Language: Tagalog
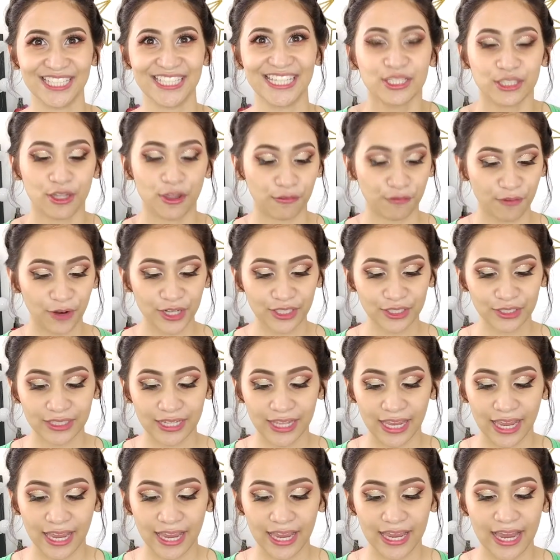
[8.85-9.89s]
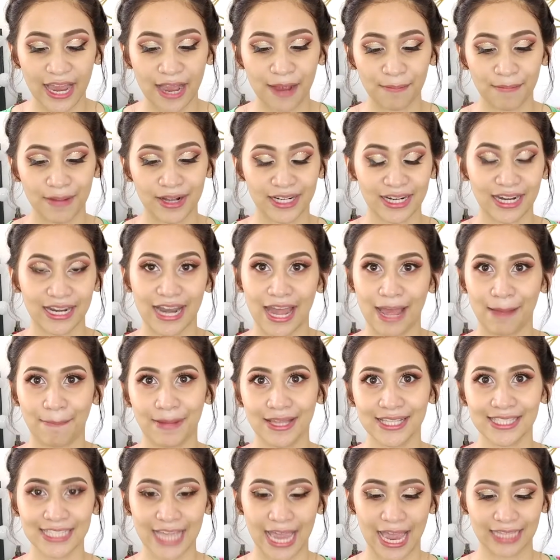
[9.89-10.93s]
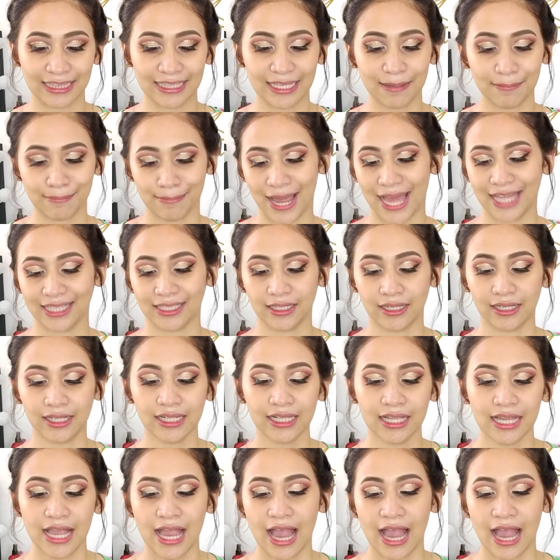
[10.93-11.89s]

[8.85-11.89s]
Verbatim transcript: So for today, ang maglalaban sa ating battle